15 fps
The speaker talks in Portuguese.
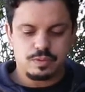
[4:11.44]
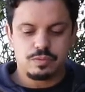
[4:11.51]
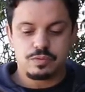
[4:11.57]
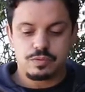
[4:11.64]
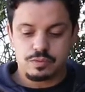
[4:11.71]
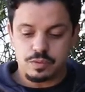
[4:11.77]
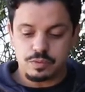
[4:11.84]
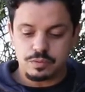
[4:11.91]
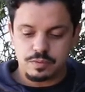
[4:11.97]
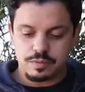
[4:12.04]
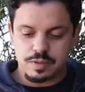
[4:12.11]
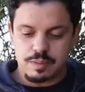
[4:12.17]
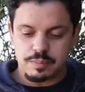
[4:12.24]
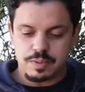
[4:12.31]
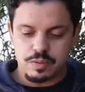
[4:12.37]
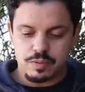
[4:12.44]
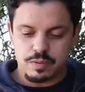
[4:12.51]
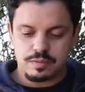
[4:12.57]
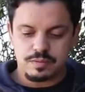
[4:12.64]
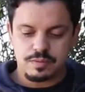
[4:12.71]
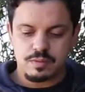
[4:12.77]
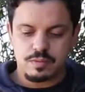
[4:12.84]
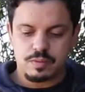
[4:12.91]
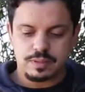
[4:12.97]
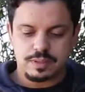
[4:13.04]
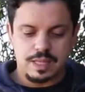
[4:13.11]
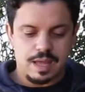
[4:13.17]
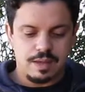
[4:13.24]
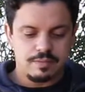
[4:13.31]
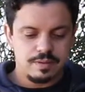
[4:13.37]
o som dos caminhões
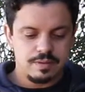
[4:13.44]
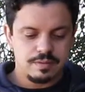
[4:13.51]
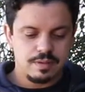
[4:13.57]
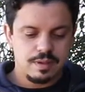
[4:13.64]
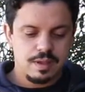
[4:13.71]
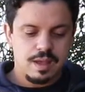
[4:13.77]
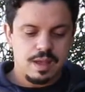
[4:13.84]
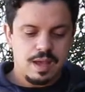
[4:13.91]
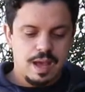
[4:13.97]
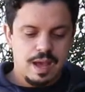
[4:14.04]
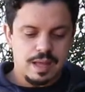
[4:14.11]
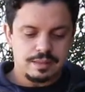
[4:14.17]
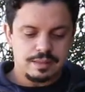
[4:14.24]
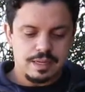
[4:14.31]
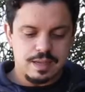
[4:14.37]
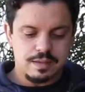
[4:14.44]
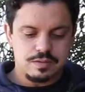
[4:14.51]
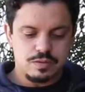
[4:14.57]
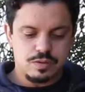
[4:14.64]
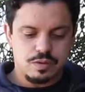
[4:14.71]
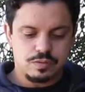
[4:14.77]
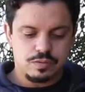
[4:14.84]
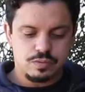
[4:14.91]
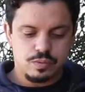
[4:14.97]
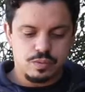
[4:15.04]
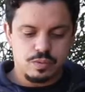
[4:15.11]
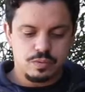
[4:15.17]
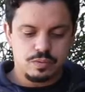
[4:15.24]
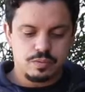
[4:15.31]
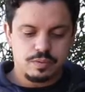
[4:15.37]
incontáveis atrás de nosso
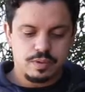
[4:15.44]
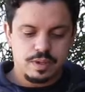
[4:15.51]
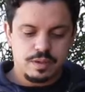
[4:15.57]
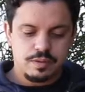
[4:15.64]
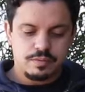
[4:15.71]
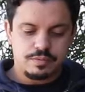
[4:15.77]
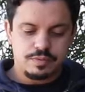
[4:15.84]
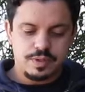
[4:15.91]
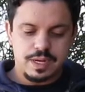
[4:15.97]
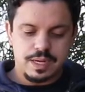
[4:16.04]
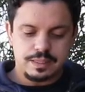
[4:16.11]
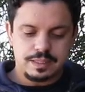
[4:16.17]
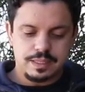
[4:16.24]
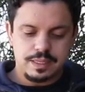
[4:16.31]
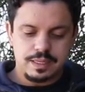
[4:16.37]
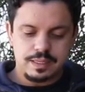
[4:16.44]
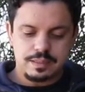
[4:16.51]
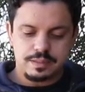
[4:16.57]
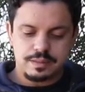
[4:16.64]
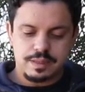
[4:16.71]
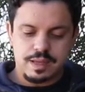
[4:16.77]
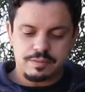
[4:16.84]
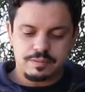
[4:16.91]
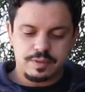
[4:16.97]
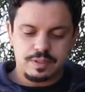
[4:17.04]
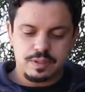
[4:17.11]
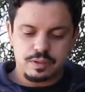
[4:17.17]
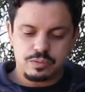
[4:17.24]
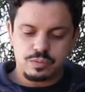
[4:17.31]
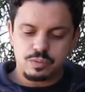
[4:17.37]
ouro vira a trilha da
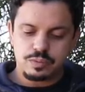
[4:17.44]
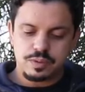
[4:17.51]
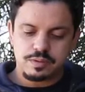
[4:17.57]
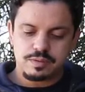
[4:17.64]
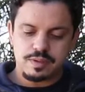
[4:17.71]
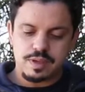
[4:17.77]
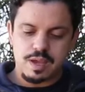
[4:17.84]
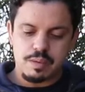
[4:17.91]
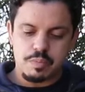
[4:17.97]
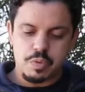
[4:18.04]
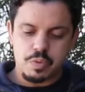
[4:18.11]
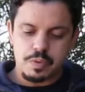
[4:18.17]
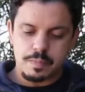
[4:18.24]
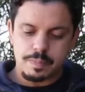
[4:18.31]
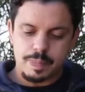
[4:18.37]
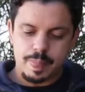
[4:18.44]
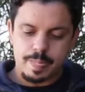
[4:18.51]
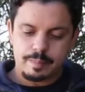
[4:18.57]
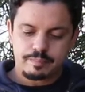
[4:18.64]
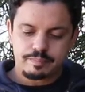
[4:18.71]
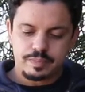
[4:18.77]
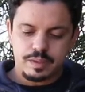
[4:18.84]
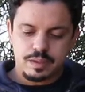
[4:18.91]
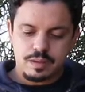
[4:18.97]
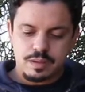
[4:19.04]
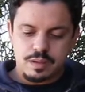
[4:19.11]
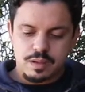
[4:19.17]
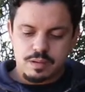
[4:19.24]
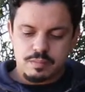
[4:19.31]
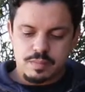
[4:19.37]
vida adulta sem amor.
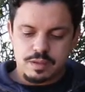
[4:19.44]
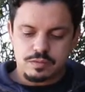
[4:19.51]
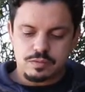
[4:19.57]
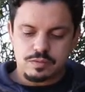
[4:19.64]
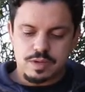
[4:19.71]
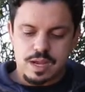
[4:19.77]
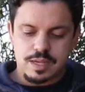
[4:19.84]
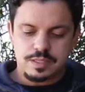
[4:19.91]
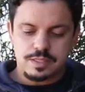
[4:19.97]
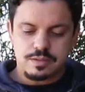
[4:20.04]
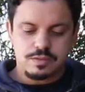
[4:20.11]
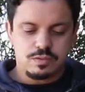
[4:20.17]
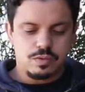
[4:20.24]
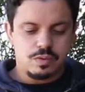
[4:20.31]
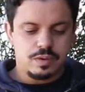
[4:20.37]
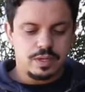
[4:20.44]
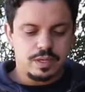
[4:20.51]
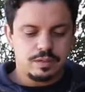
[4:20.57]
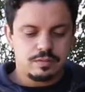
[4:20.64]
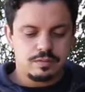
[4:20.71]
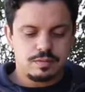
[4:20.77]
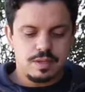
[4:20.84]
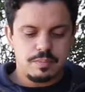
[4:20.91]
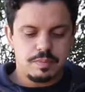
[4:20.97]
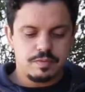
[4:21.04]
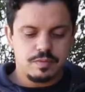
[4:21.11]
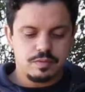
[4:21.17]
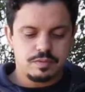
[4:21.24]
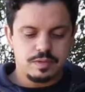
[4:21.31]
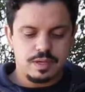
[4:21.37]
Mas os jardins do Coreto sempre
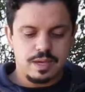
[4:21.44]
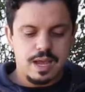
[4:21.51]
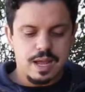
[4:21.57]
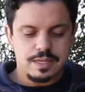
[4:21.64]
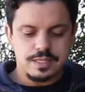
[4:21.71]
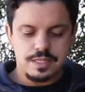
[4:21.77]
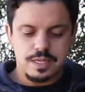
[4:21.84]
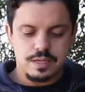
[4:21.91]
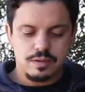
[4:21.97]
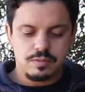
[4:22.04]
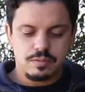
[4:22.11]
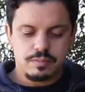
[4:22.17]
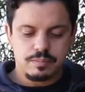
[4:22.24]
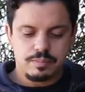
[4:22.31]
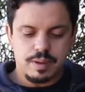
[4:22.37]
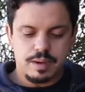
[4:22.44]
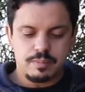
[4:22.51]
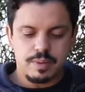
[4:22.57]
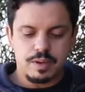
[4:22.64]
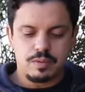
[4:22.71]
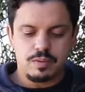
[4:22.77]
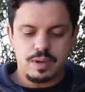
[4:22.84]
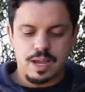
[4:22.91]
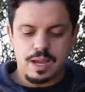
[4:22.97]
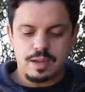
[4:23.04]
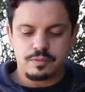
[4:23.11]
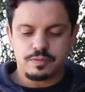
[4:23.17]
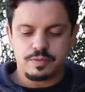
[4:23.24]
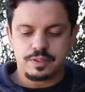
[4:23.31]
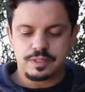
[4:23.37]
vão ser gatilho para
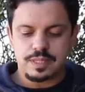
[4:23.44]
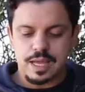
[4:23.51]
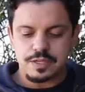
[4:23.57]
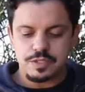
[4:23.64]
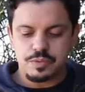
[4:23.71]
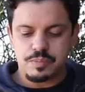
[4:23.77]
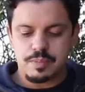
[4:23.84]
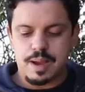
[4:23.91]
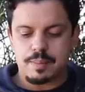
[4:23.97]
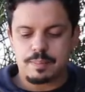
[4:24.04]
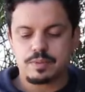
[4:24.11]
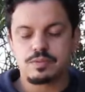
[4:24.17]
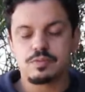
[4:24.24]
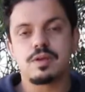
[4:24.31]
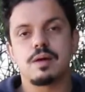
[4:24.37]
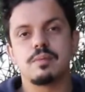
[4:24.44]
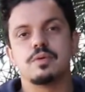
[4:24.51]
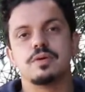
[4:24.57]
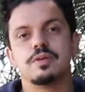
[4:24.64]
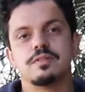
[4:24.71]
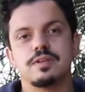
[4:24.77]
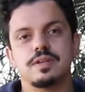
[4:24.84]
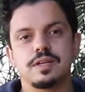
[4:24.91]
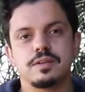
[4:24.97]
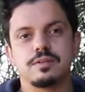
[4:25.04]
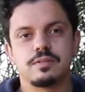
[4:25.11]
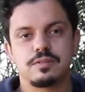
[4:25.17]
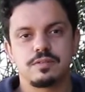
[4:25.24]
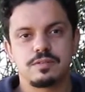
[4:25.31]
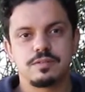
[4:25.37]
mergulhar no fantástico mapa dos amores
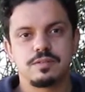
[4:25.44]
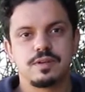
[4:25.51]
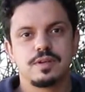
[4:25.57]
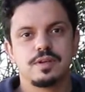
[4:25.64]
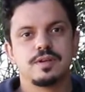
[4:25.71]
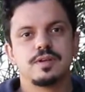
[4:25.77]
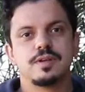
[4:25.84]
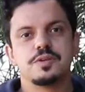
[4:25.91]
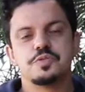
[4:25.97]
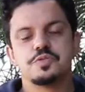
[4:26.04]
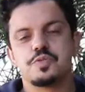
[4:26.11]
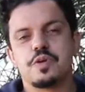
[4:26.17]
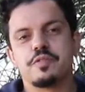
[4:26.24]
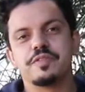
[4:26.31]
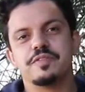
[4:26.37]
líquidos. João